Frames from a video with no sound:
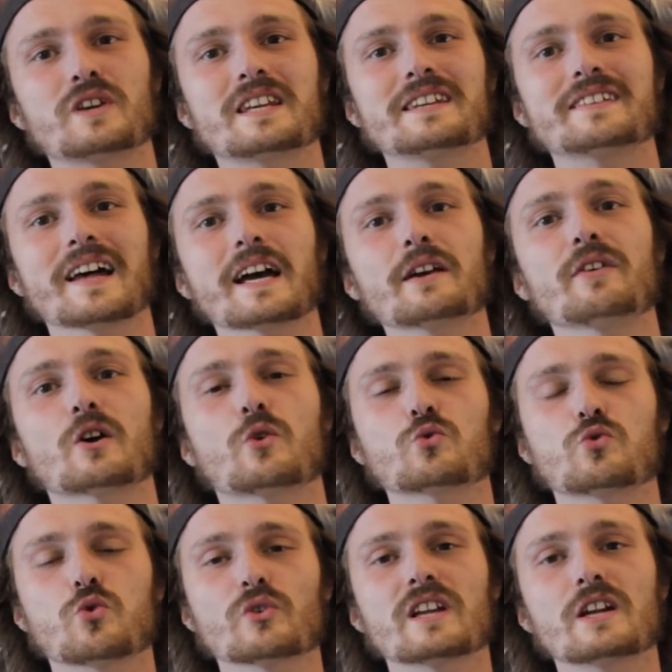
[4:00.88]
qu'ils arrivent à
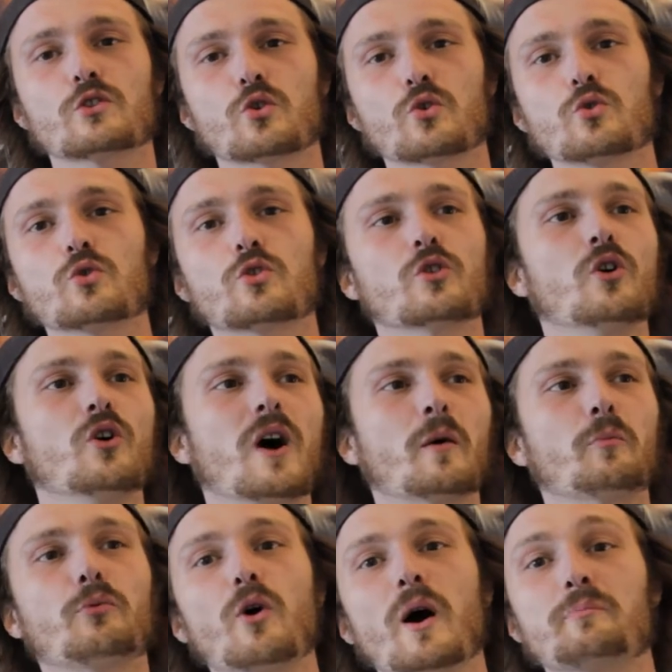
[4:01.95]
contourner le truc euh,
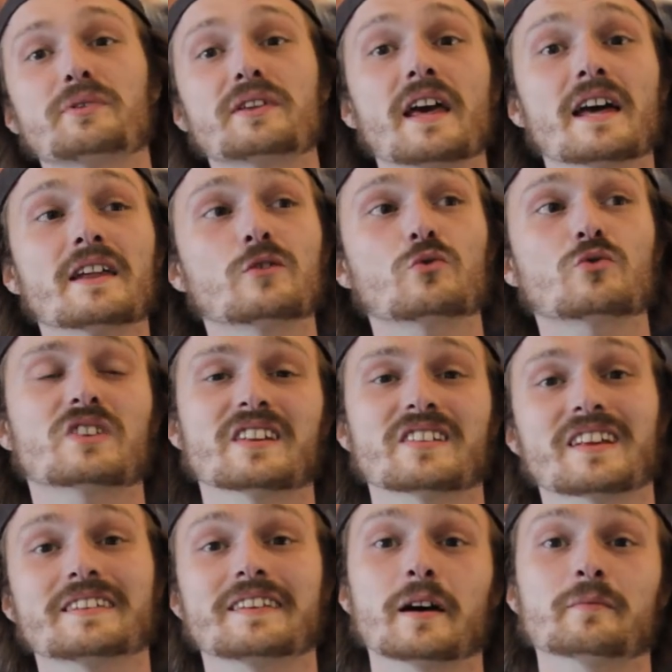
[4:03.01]
un peu happy end où ça
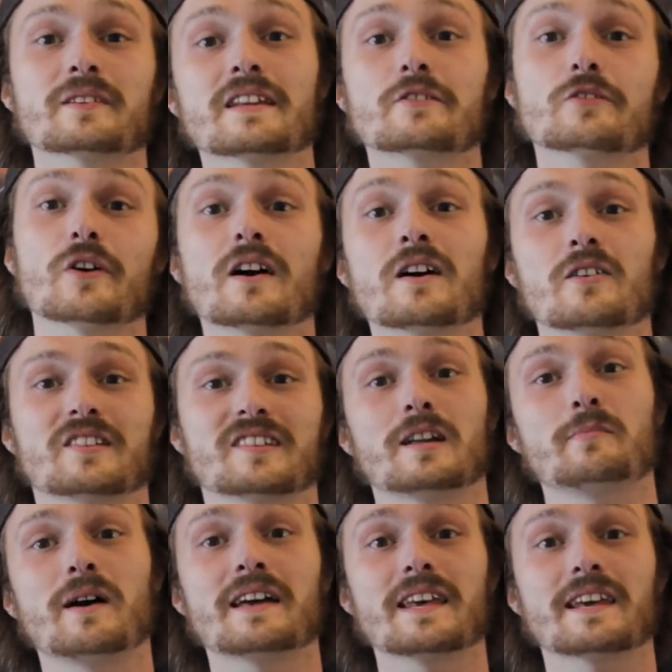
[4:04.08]
serait terminé, tu vois, euh,
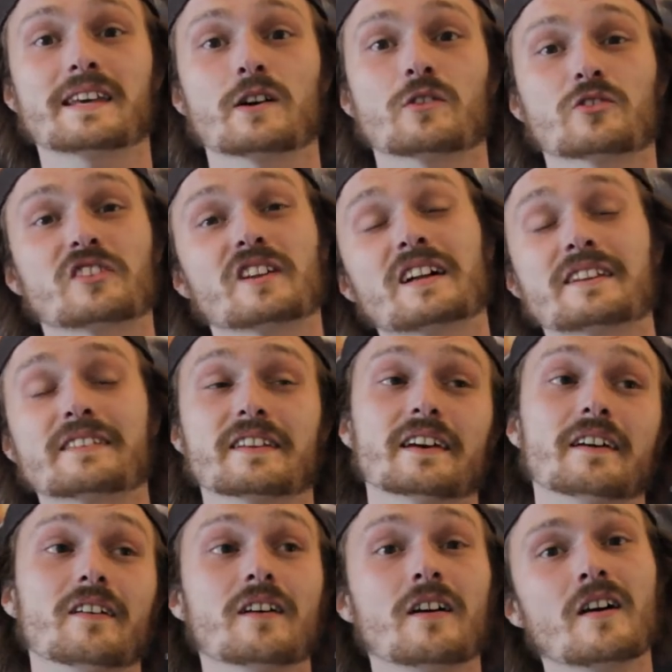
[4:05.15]
Salma Hayek est enceinte
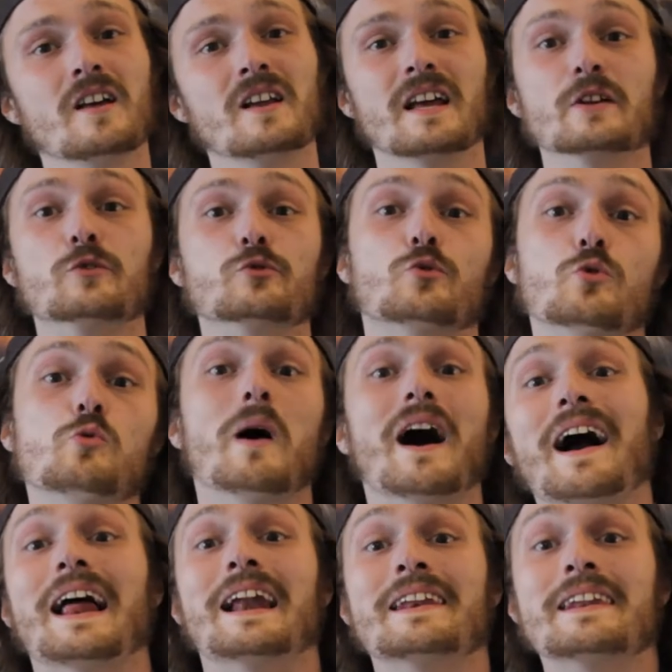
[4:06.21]
euh, et, du coup,
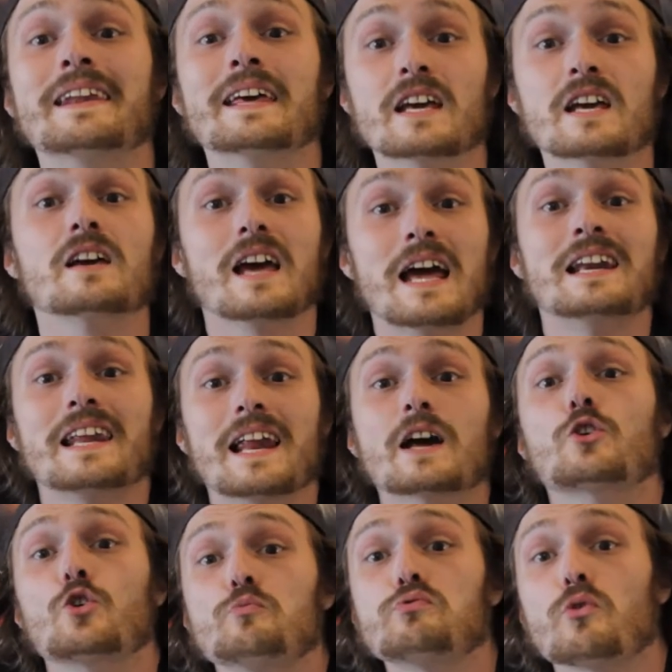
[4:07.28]
bah, elle n'est elle là
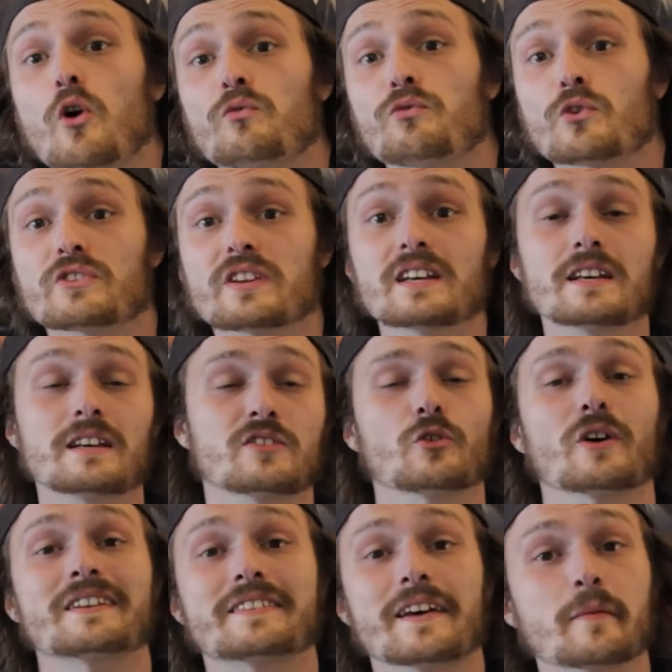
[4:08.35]
que pour enfanter et ça
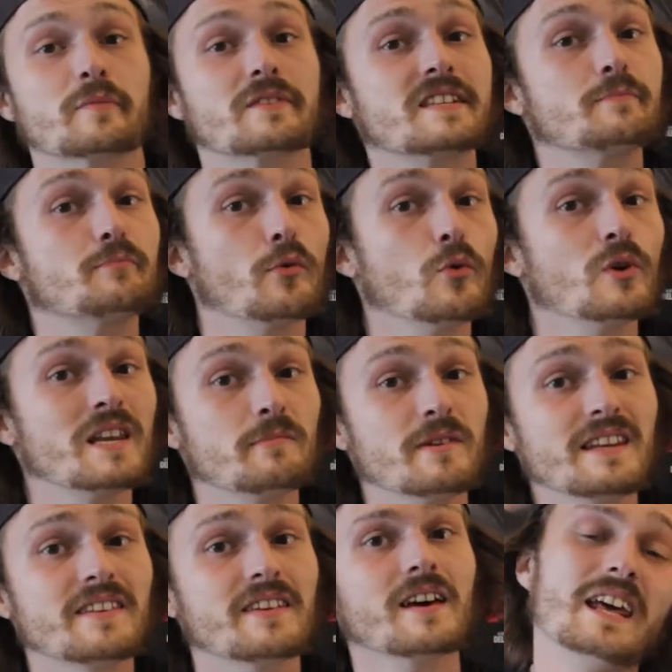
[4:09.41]
aurait été un petit peu
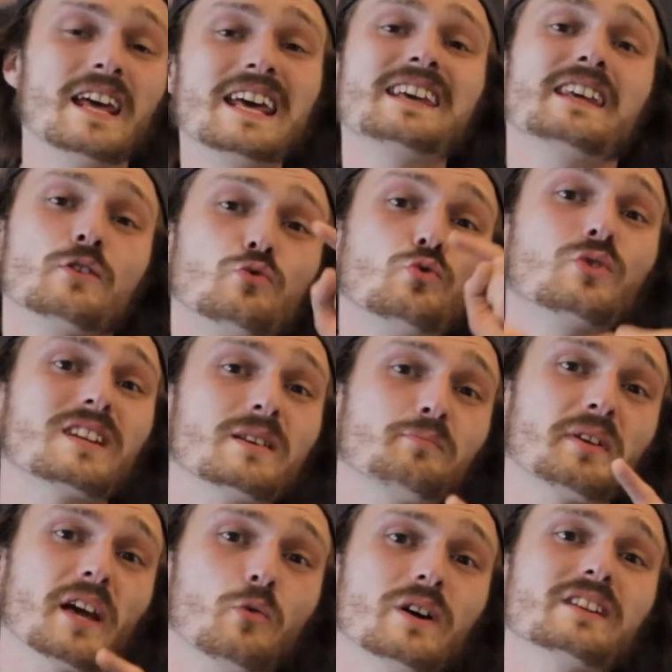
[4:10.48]
limite. Et il y a une ultime
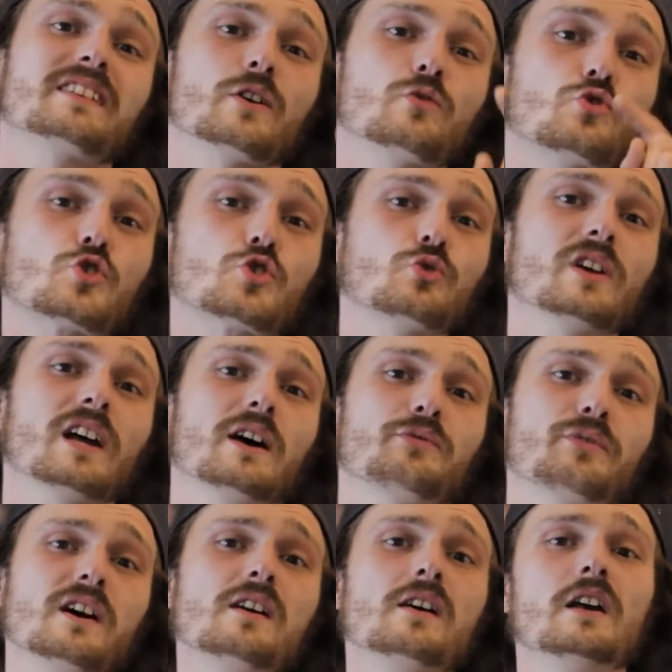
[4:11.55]
pirouette, il y a une chute à la
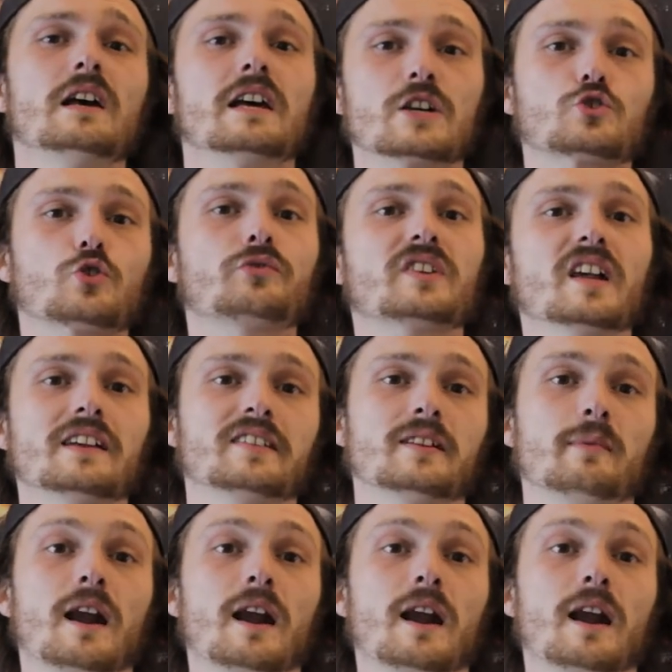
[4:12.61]
fin et je trouve ça assez